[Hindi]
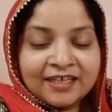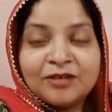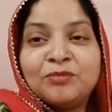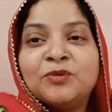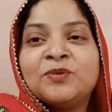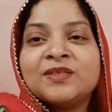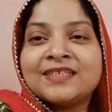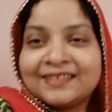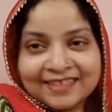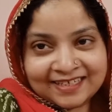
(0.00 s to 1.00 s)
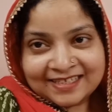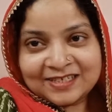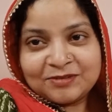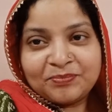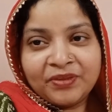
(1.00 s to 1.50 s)
लिए कि हम लोग साथ
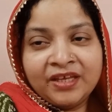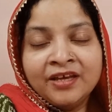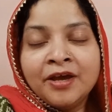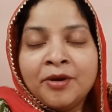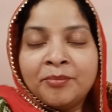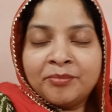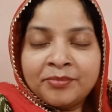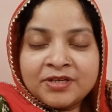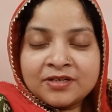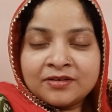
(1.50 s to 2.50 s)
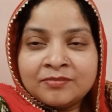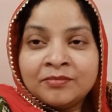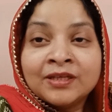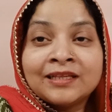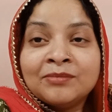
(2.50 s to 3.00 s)
खैरियत से अपनी मिशन
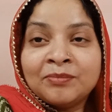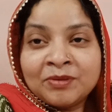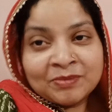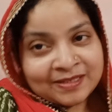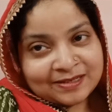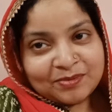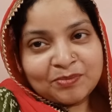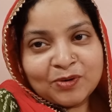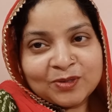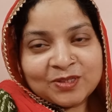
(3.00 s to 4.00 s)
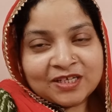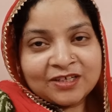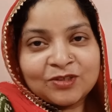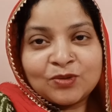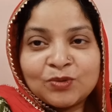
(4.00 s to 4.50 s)
मतलब अपनी मंजिल पे पहुंच
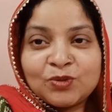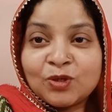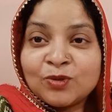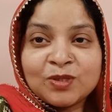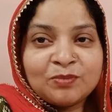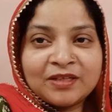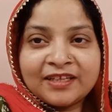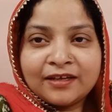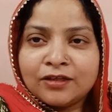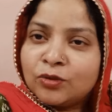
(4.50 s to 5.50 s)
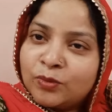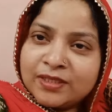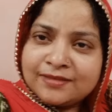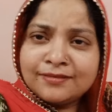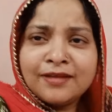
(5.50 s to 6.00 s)
जाएं तो चलो जी मिलते हैं
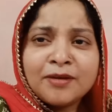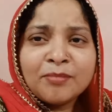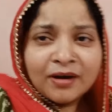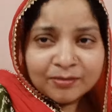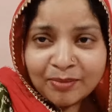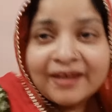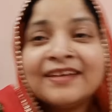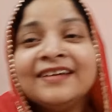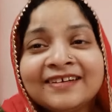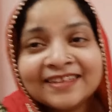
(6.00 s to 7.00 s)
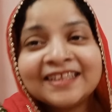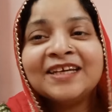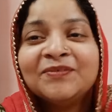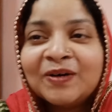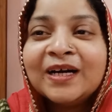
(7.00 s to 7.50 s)
थोड़ी सी देर बाद पैकिंग
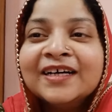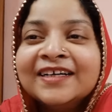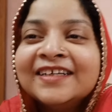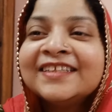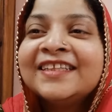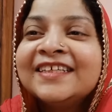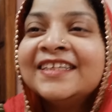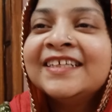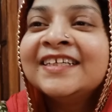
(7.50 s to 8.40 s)
करते वक्त